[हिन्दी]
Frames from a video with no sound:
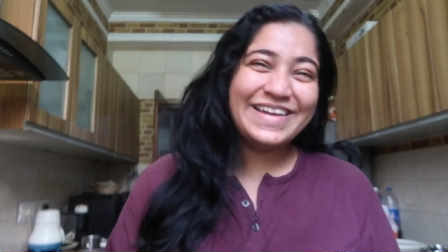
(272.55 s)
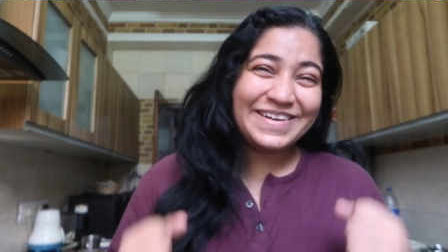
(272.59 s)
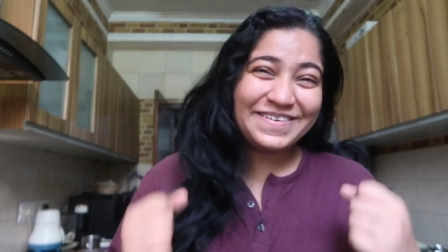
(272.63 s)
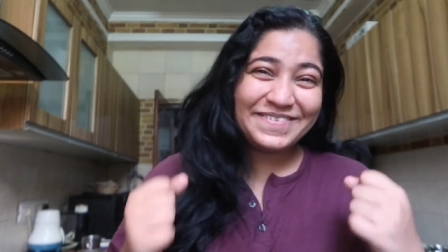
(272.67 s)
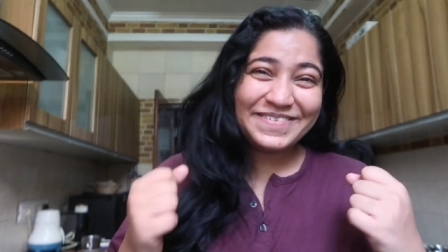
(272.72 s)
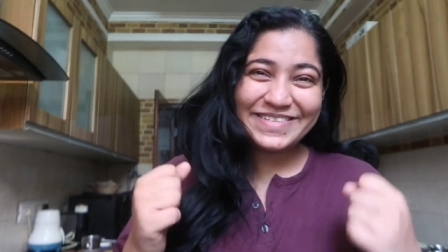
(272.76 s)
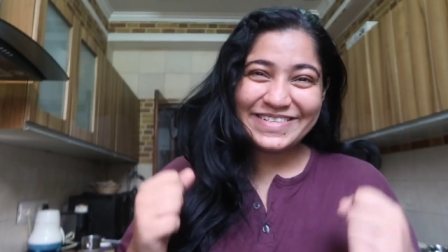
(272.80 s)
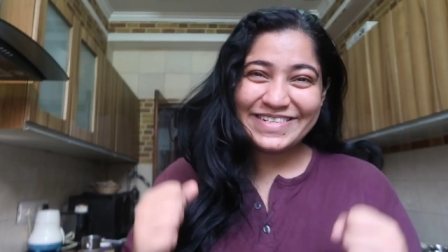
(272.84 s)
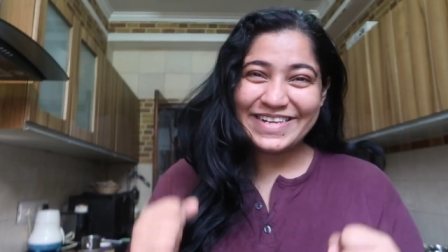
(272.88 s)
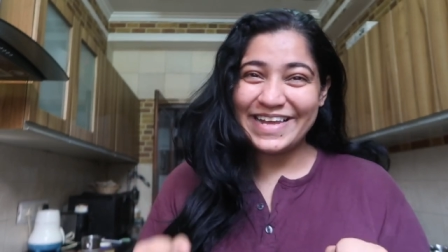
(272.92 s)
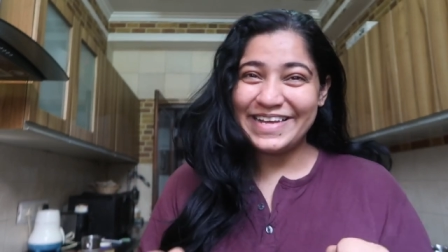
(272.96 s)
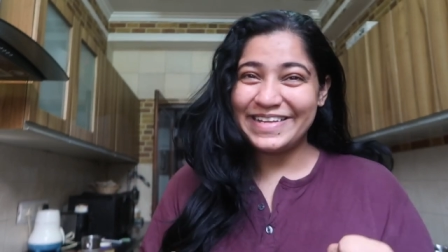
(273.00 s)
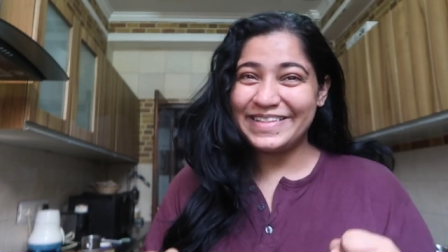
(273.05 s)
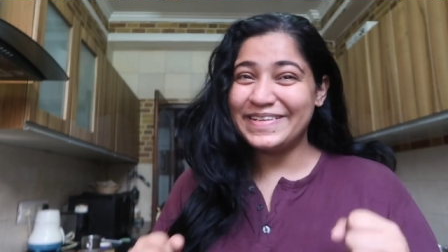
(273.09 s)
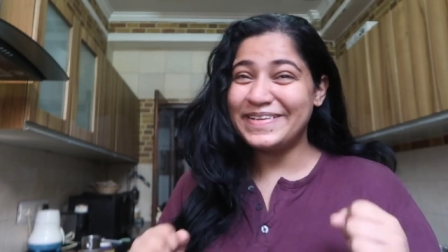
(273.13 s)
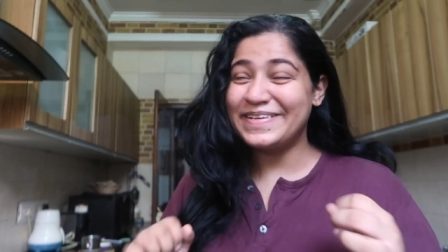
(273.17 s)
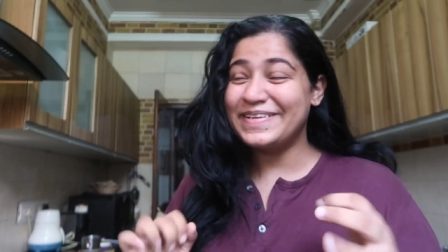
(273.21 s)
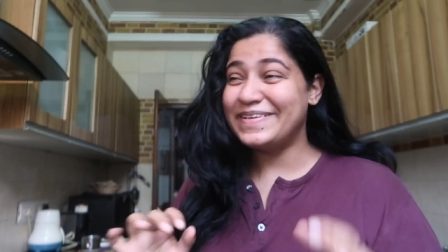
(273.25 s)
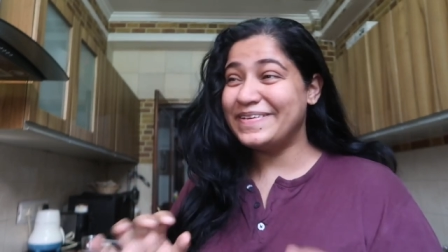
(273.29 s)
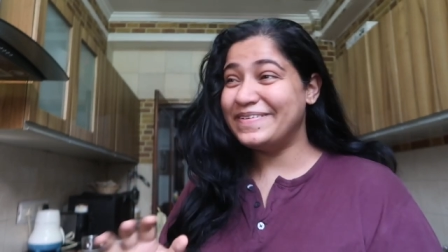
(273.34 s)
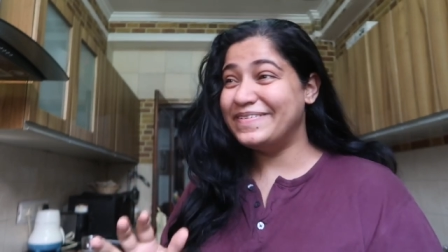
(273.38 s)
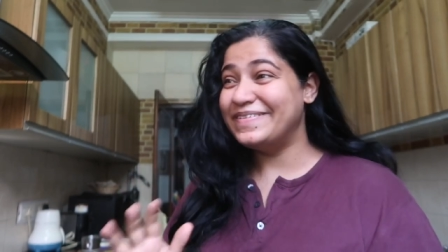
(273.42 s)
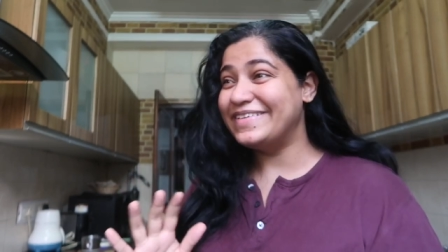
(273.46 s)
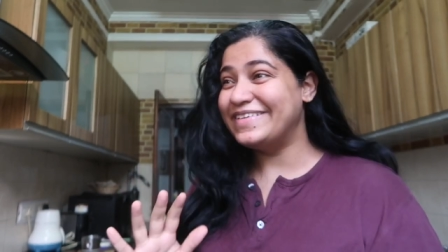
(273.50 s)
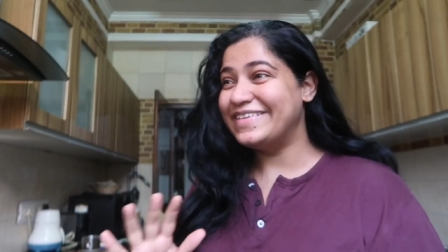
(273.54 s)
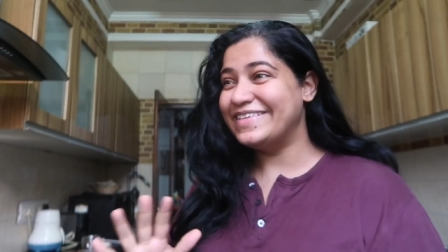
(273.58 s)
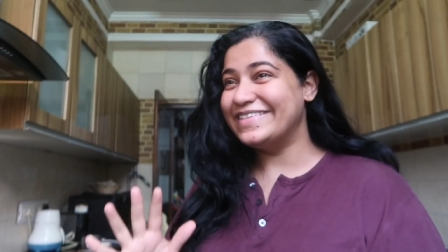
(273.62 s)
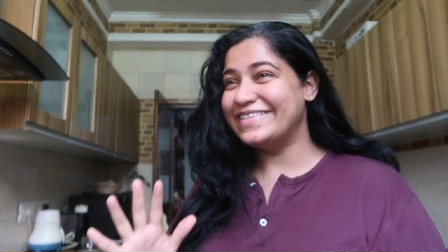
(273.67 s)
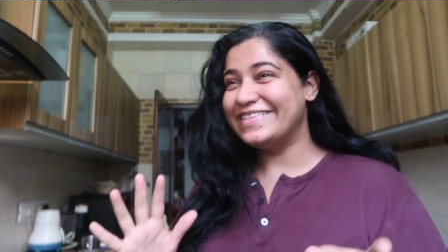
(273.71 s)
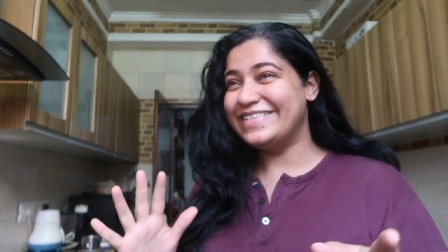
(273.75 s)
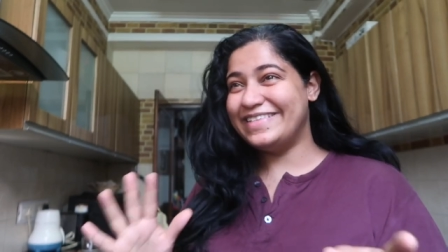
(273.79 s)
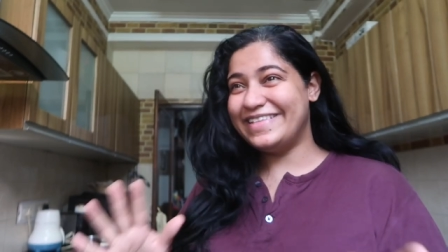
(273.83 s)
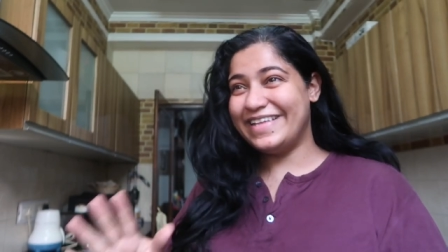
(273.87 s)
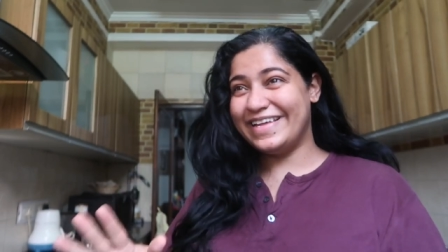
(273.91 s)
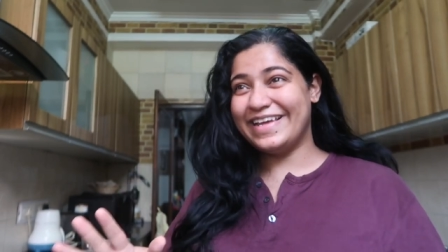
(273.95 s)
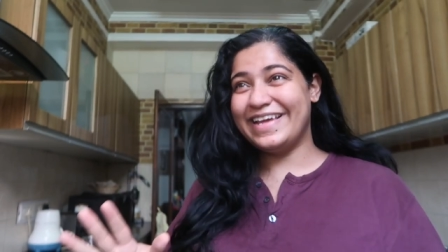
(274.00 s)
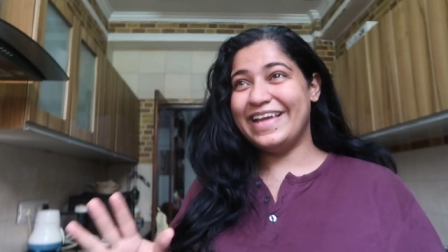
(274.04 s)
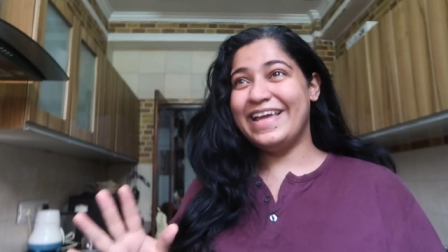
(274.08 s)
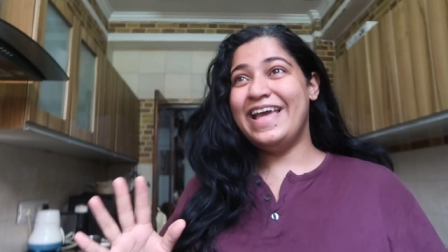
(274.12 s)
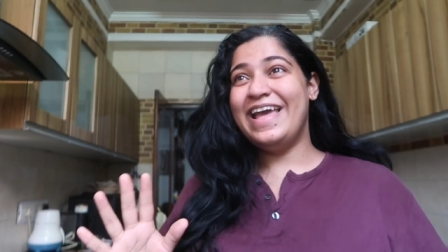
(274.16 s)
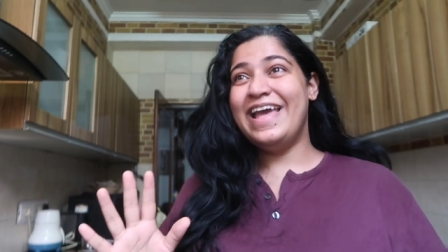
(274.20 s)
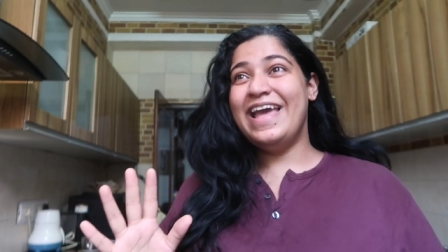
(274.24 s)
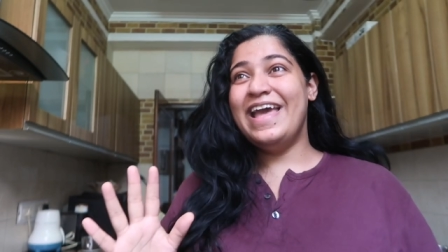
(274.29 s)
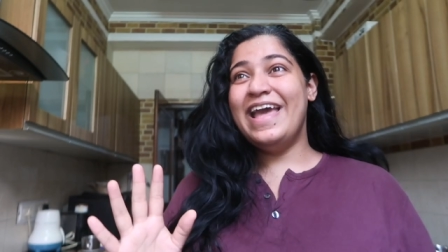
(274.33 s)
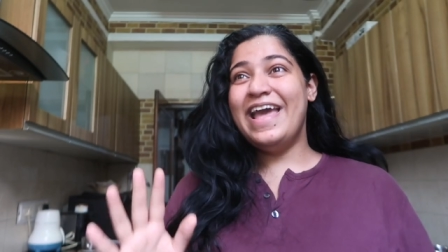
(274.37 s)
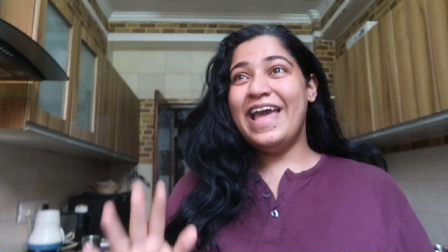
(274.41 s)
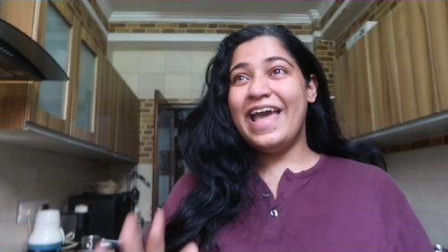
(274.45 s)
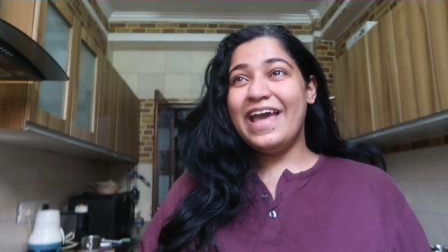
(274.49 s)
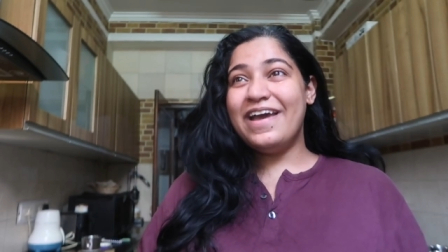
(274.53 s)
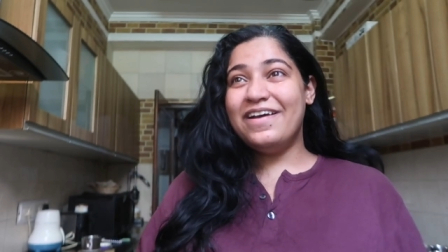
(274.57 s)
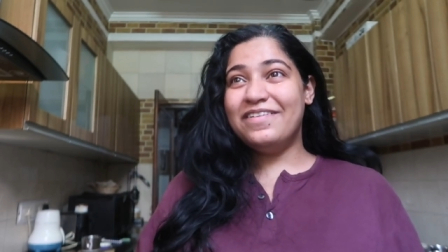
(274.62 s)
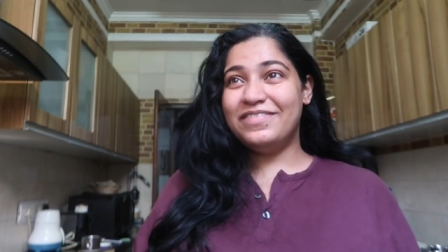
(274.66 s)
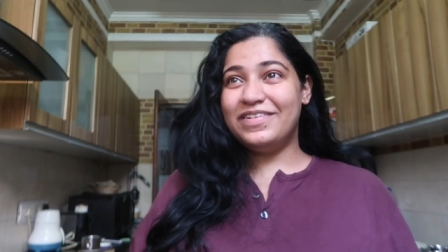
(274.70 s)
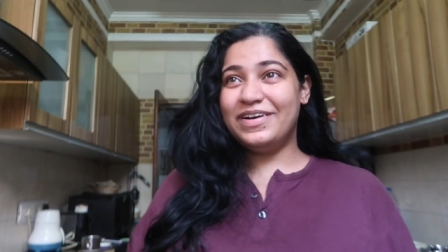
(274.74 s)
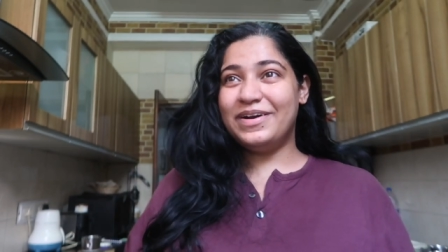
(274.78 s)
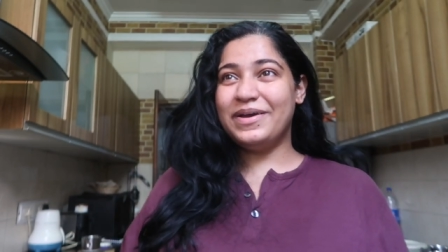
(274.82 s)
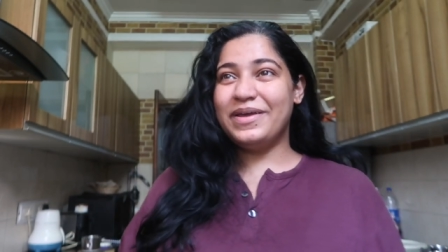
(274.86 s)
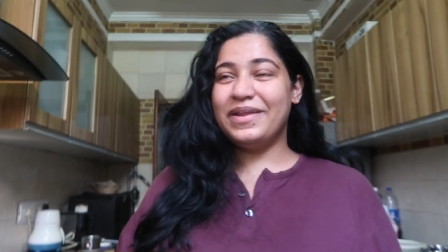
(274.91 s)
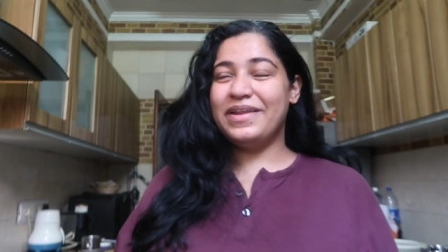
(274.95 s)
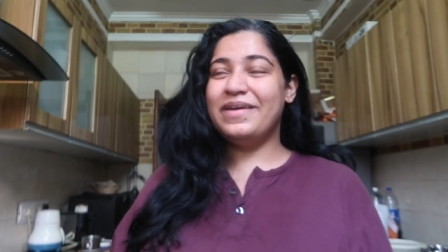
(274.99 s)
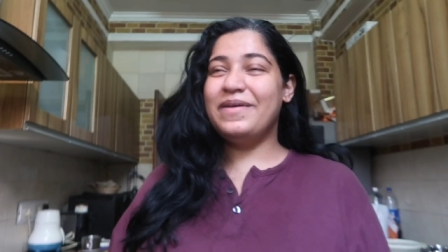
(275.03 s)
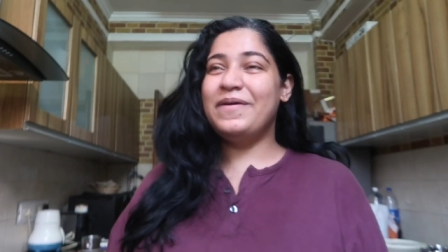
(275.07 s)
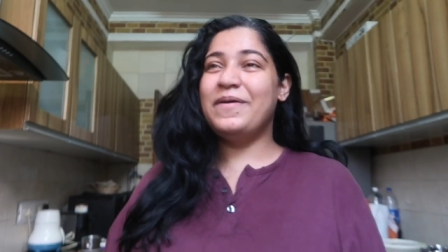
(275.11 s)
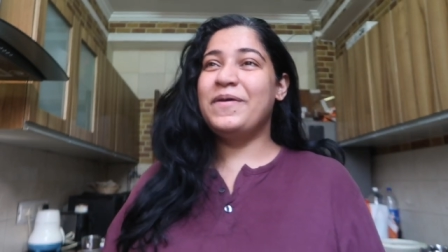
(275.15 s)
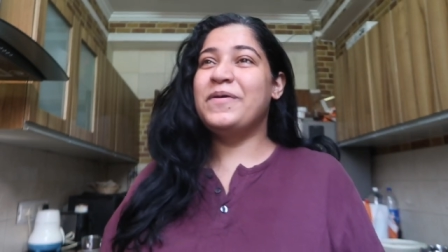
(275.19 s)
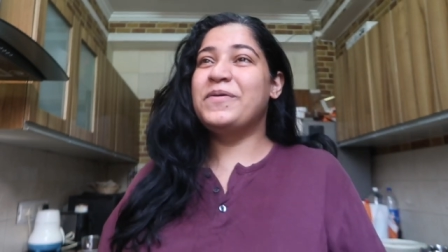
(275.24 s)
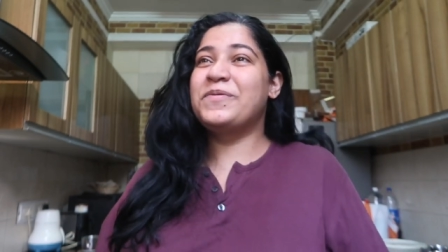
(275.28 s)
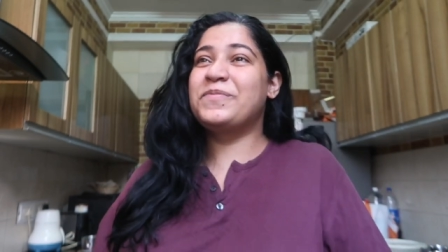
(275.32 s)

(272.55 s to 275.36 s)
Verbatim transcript: इट वॉज लाइक द क्यूटेस्ट थिंग एवर